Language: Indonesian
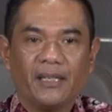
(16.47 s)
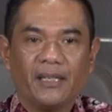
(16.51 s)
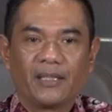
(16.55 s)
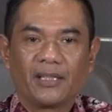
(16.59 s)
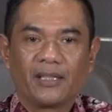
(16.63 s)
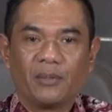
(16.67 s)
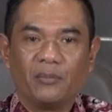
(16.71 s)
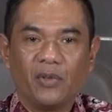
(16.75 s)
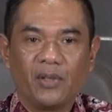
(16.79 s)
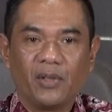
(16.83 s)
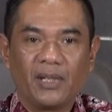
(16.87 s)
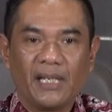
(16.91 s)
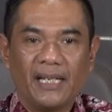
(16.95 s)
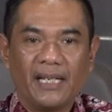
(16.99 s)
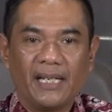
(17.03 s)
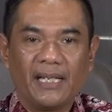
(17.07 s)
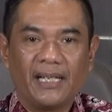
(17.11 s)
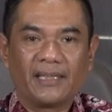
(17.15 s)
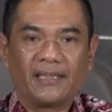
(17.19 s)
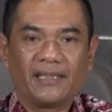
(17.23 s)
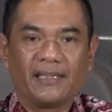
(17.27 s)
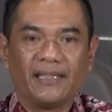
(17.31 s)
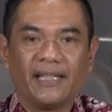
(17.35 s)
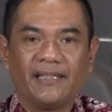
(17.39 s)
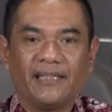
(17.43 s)

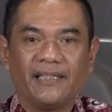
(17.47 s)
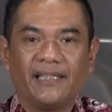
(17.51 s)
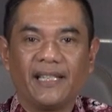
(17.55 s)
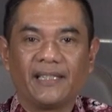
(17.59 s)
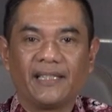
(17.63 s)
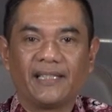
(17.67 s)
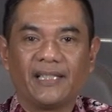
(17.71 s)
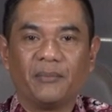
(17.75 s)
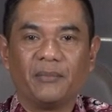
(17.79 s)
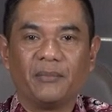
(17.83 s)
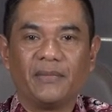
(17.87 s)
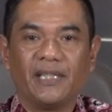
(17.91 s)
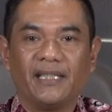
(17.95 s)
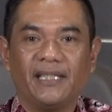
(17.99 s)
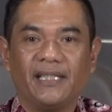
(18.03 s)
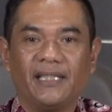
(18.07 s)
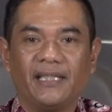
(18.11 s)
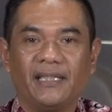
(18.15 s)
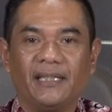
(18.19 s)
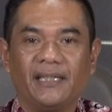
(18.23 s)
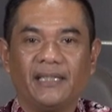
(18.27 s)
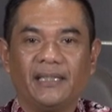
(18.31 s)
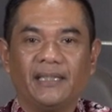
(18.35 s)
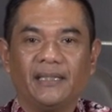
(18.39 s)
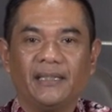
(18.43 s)
Semoga senantiasa
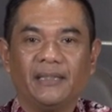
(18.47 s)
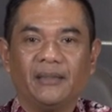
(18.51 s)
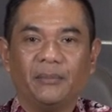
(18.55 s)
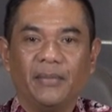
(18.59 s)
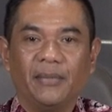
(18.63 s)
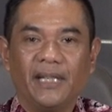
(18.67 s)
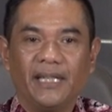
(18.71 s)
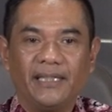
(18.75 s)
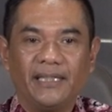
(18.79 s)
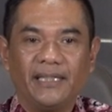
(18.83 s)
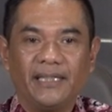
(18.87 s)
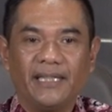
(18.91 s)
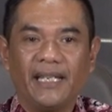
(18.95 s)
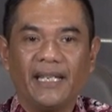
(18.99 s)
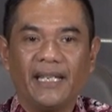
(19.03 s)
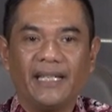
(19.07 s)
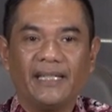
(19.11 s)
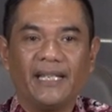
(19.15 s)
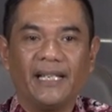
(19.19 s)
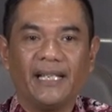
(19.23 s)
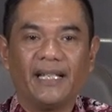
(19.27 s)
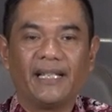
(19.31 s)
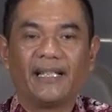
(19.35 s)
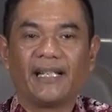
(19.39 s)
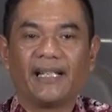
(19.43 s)
menjadi media
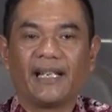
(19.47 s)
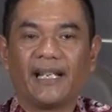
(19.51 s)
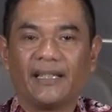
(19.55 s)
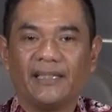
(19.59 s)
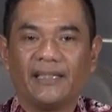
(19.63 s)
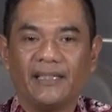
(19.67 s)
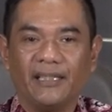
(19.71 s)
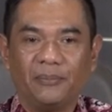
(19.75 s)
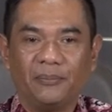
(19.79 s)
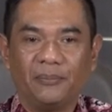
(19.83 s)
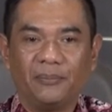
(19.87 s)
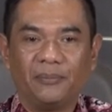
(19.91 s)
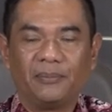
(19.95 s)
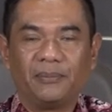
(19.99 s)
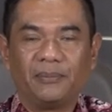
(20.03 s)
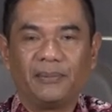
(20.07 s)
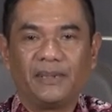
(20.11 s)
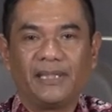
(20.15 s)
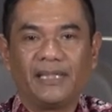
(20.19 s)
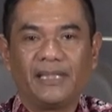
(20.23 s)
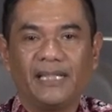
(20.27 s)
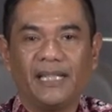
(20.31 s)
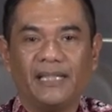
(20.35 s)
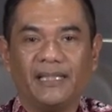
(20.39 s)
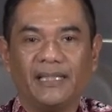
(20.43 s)
yang kreatif
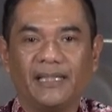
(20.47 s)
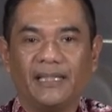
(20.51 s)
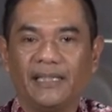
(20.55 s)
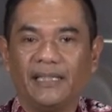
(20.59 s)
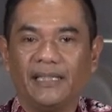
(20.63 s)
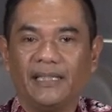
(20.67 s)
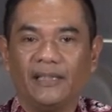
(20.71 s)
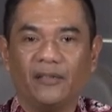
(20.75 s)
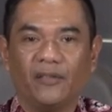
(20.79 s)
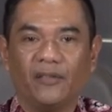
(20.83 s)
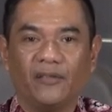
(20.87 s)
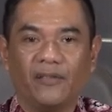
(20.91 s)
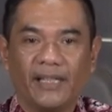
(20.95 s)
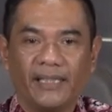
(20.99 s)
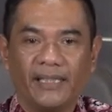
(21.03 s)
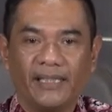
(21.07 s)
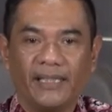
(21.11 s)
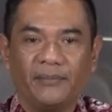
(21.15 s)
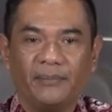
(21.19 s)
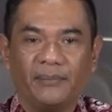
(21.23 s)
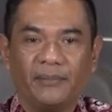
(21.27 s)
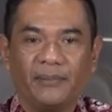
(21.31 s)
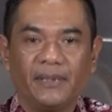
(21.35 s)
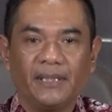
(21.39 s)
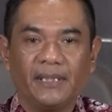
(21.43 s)
dan
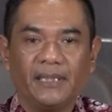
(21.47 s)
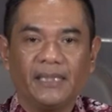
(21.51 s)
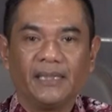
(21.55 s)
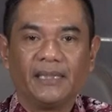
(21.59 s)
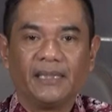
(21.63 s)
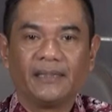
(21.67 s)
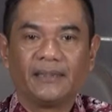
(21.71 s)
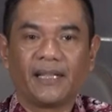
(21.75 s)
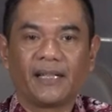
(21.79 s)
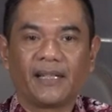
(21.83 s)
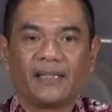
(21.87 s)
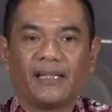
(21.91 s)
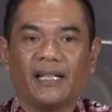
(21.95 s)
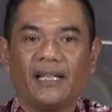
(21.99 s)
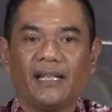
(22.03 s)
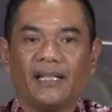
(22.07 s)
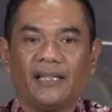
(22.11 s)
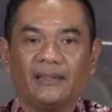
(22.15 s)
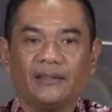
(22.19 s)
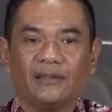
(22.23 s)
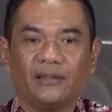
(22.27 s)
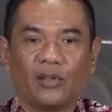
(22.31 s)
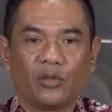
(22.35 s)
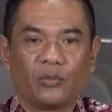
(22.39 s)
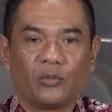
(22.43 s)
inovatif
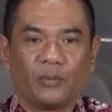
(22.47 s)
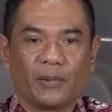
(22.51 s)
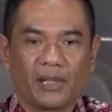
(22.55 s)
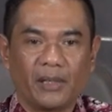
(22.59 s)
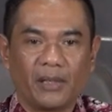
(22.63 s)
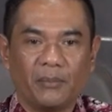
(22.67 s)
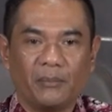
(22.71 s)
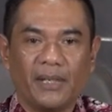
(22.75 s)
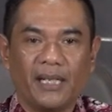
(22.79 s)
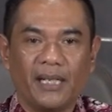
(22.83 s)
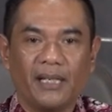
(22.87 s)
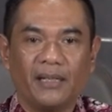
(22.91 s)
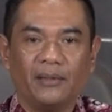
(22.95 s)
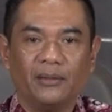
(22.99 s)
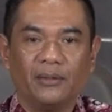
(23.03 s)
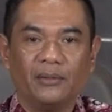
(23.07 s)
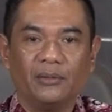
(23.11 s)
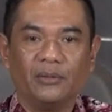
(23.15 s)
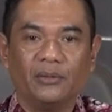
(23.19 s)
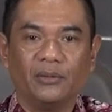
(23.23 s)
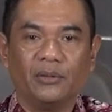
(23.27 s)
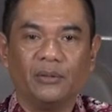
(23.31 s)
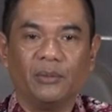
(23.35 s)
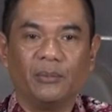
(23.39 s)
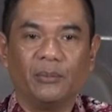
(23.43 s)
serta terus berkembang
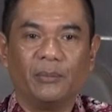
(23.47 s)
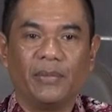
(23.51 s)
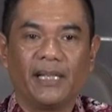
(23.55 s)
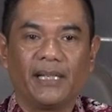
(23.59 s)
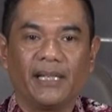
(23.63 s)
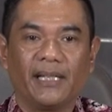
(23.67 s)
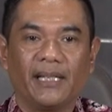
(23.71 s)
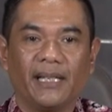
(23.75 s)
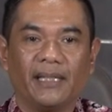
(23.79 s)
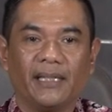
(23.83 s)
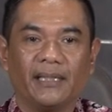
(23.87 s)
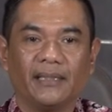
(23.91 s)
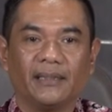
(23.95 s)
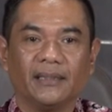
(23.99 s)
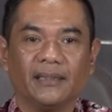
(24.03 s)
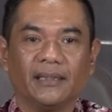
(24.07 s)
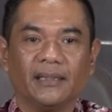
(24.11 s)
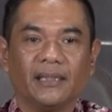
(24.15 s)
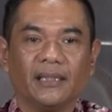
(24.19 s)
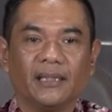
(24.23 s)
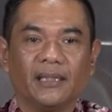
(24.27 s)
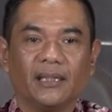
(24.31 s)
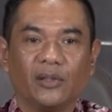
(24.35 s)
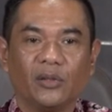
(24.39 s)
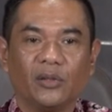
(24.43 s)
untuk memberikan
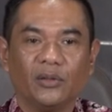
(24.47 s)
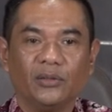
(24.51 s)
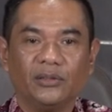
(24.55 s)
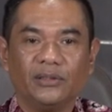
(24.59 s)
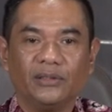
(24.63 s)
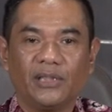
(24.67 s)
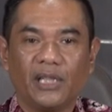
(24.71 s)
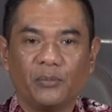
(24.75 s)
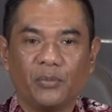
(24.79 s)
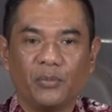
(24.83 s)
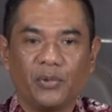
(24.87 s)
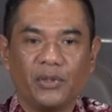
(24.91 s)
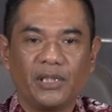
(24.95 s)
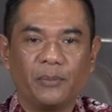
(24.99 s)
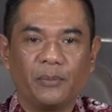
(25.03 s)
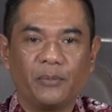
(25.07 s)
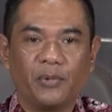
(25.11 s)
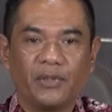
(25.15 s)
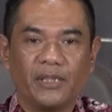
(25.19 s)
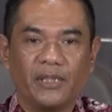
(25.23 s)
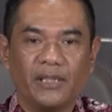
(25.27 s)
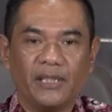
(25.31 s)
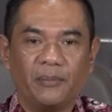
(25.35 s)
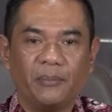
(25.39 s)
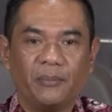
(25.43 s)
kontribusi
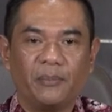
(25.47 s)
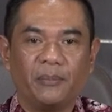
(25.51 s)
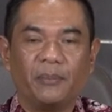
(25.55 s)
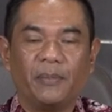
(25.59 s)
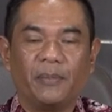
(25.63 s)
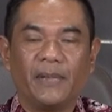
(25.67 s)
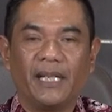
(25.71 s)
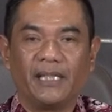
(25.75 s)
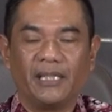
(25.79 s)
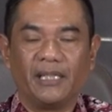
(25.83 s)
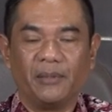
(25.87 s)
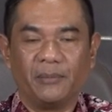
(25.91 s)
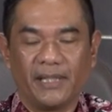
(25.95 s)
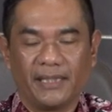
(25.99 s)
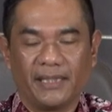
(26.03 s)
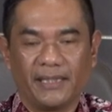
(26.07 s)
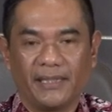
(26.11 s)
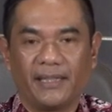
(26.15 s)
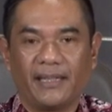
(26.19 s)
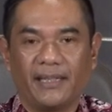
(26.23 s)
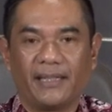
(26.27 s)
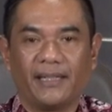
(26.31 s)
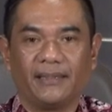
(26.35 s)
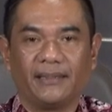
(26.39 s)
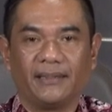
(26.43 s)
positif bagi
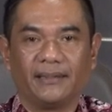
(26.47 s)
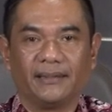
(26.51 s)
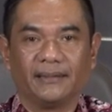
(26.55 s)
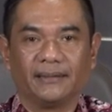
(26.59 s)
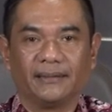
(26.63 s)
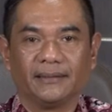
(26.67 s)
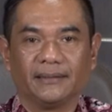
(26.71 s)
masyarakat.